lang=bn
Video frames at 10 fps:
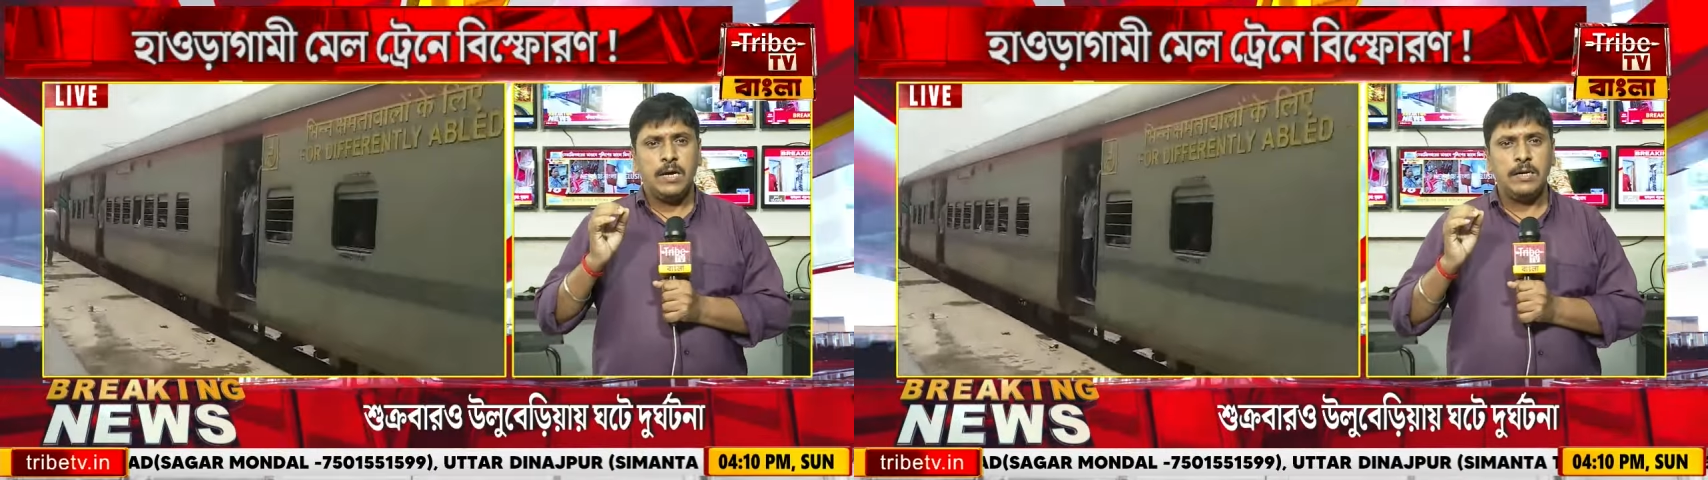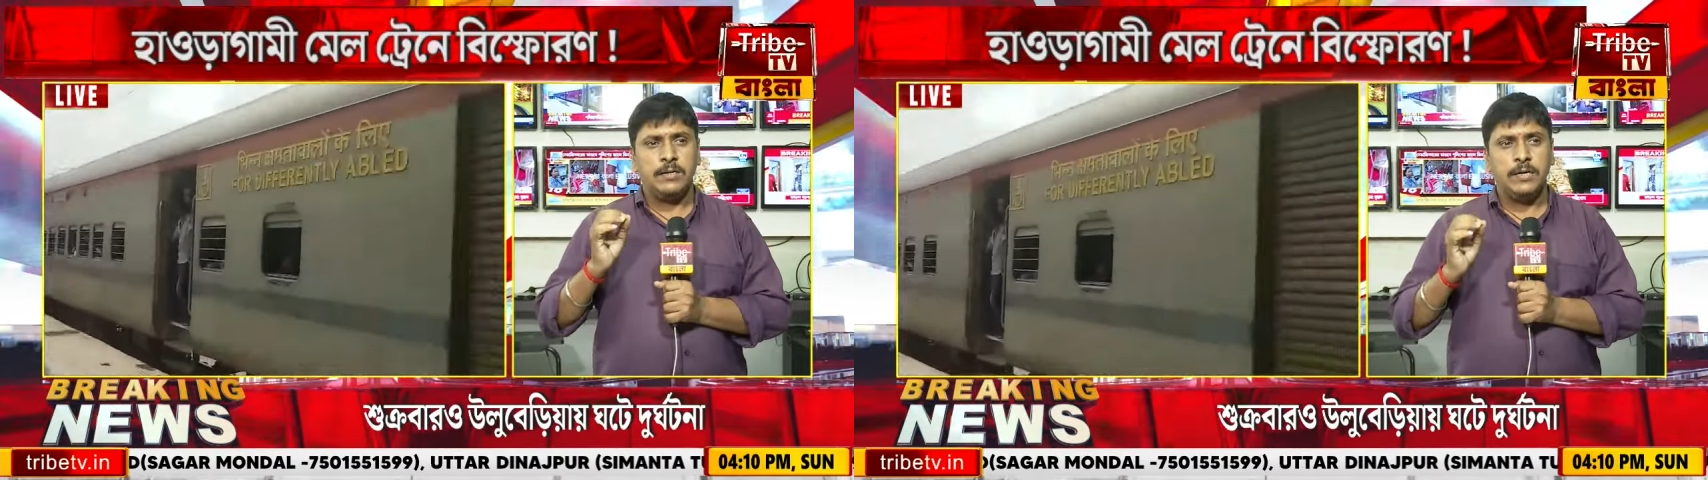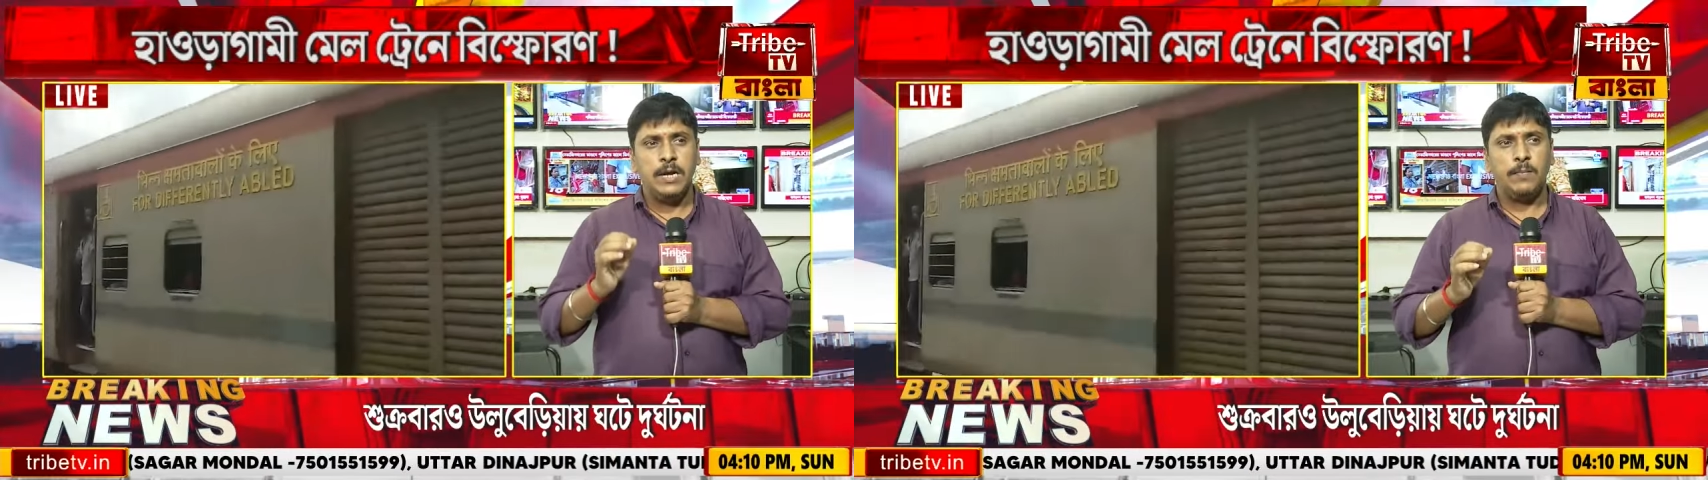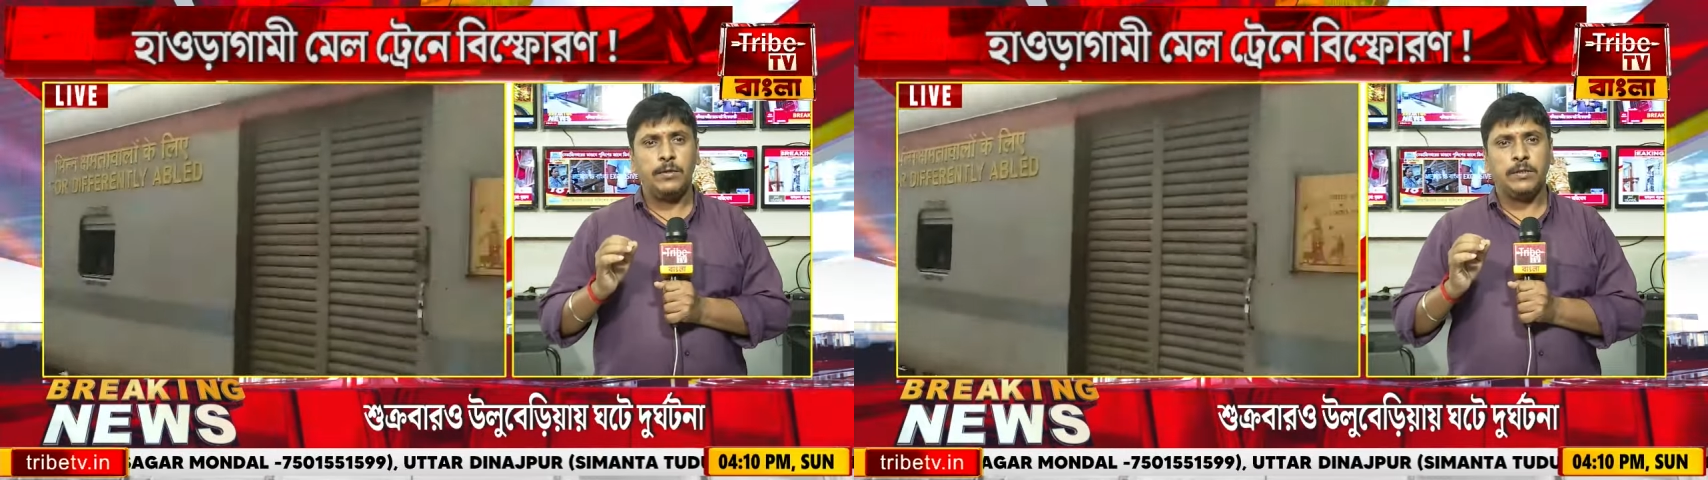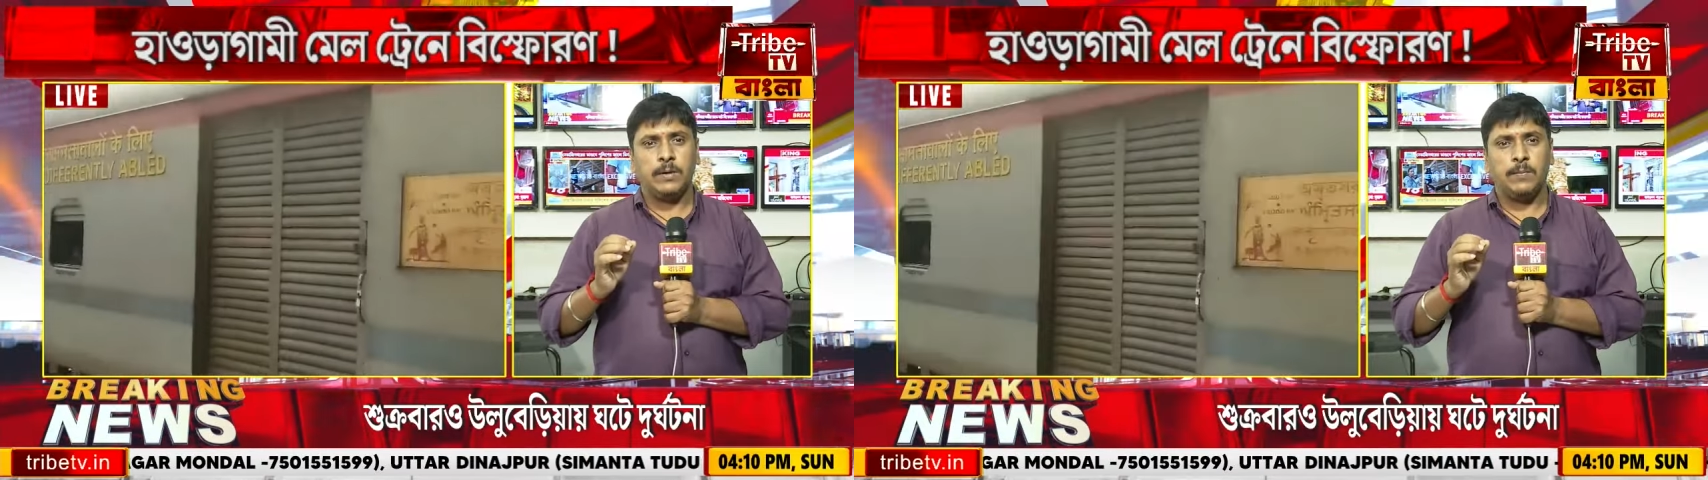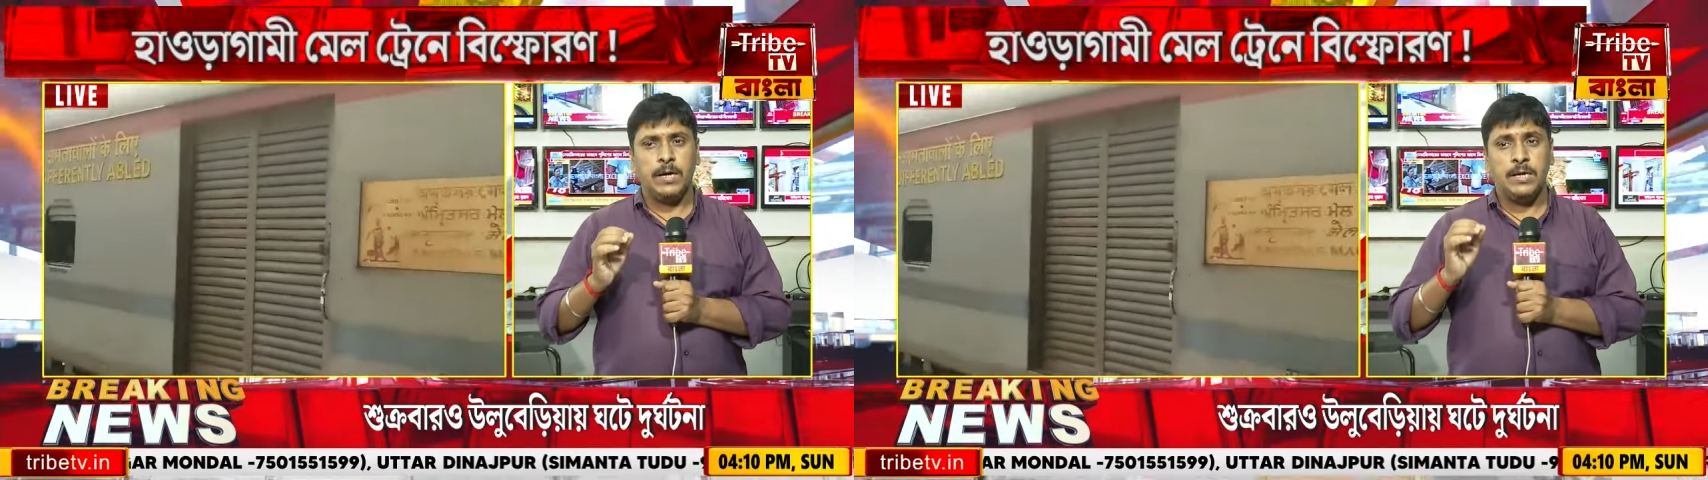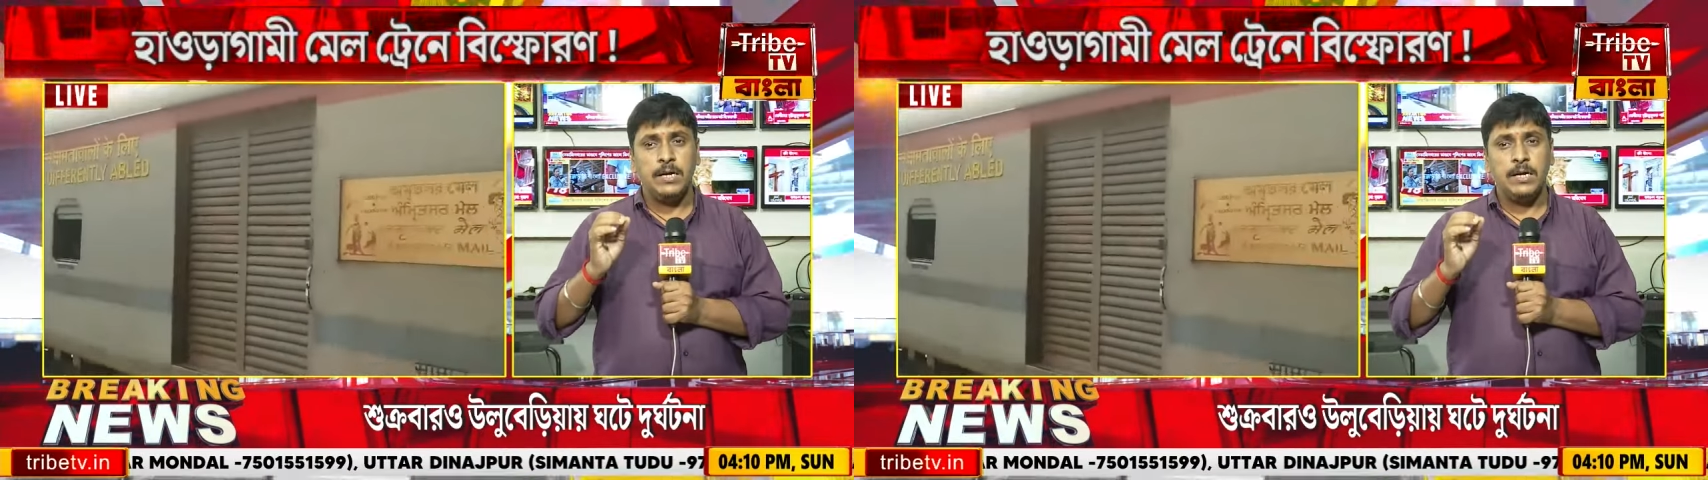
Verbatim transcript: এই নিরাপত্তা বা এই